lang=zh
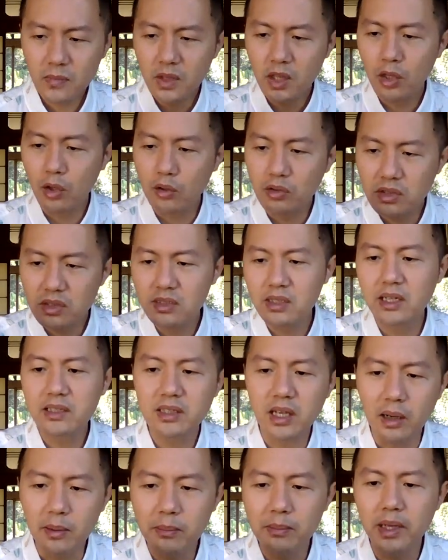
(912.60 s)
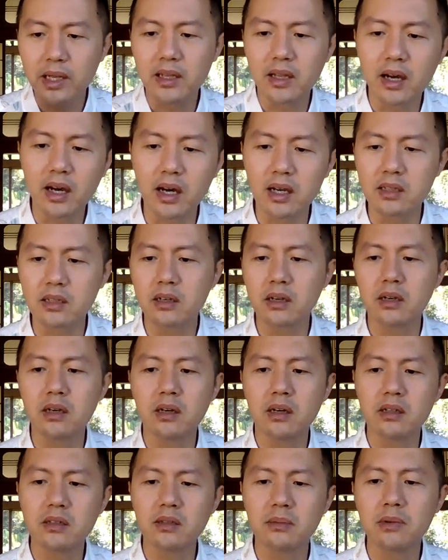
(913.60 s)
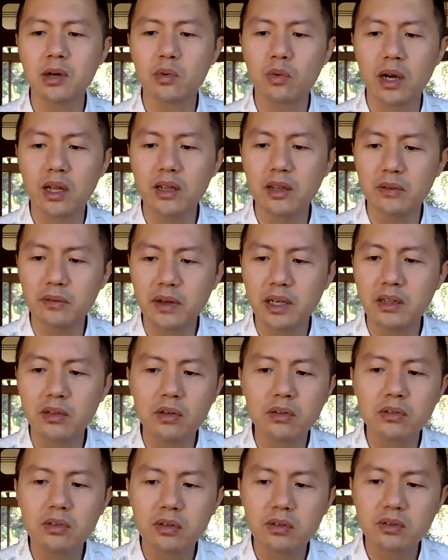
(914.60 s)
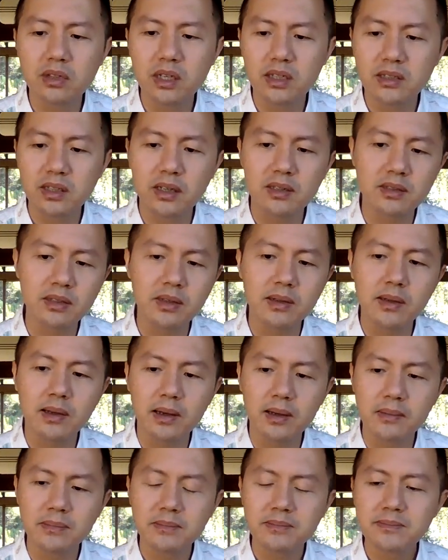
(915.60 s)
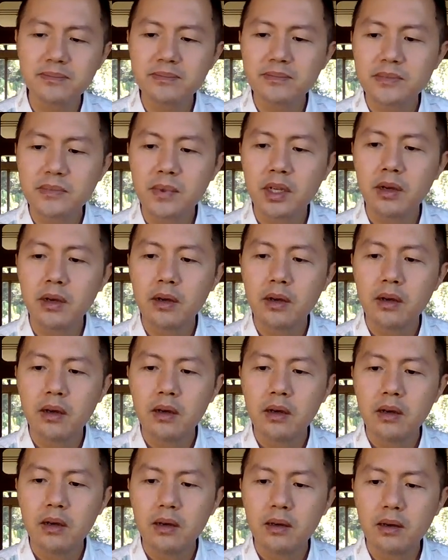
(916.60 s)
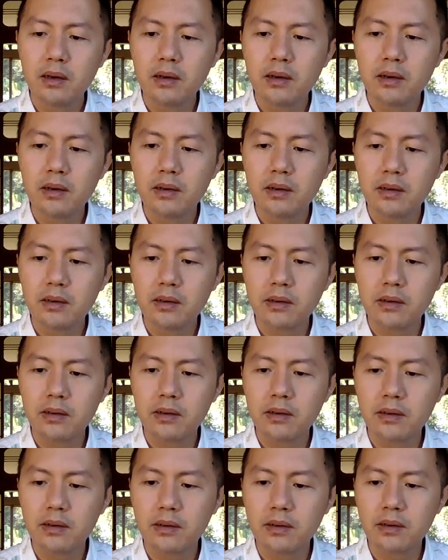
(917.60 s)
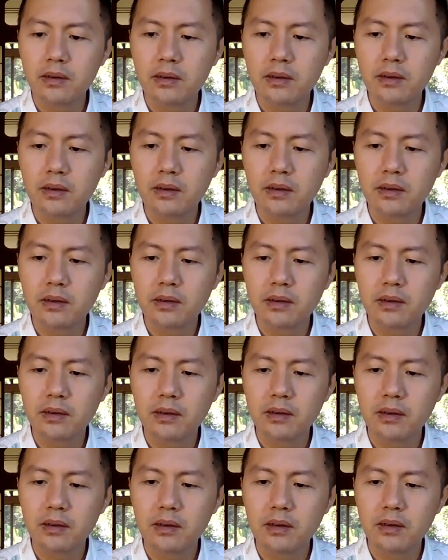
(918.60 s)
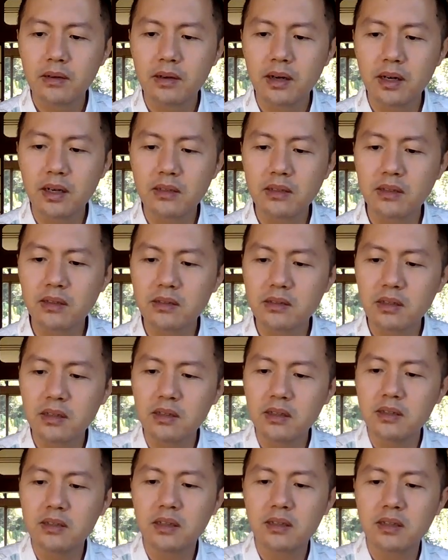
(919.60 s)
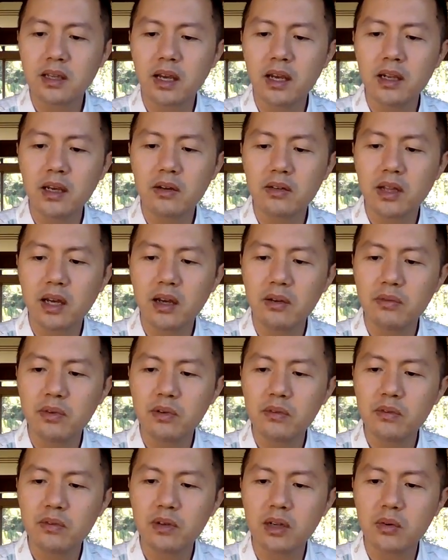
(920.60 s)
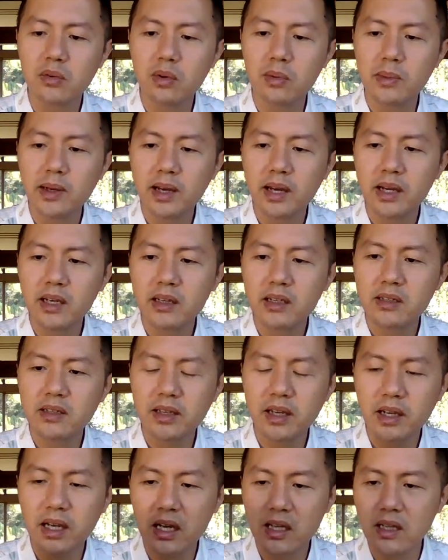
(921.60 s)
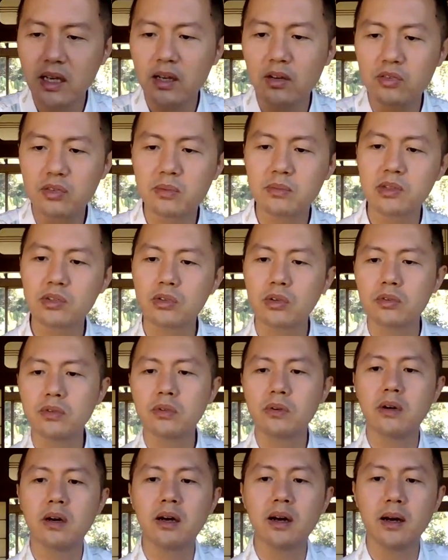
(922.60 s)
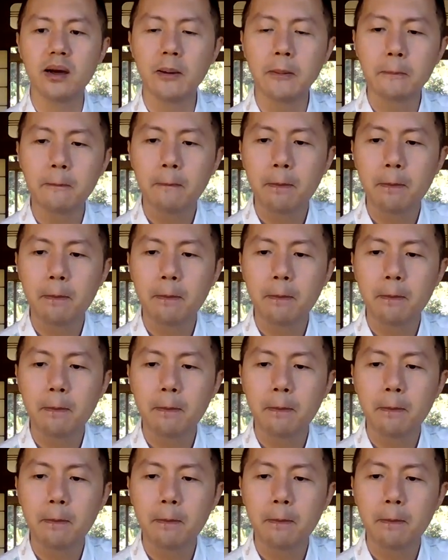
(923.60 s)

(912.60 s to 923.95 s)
同时它成本啊，这个什么管理费都都在上升啊。嗯。啊，这这里这材料太丰富了，我们还先看它有什么收入啊，